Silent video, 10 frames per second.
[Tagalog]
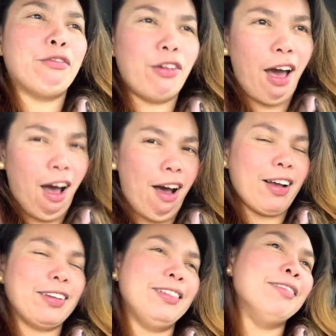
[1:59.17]

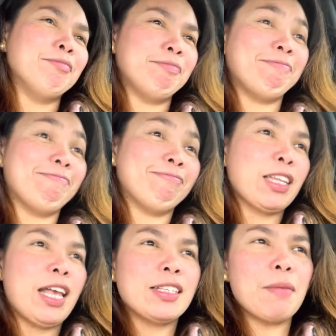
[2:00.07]
vlog.
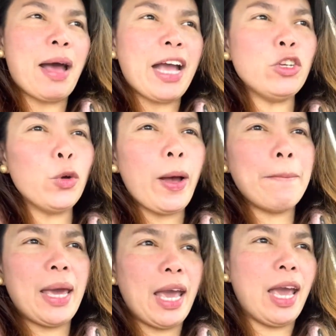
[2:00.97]
Samahan nyo
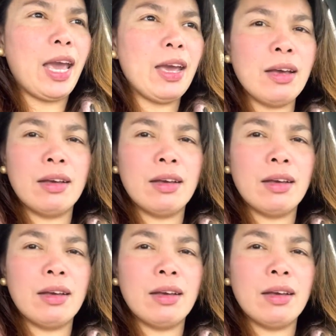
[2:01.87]
kami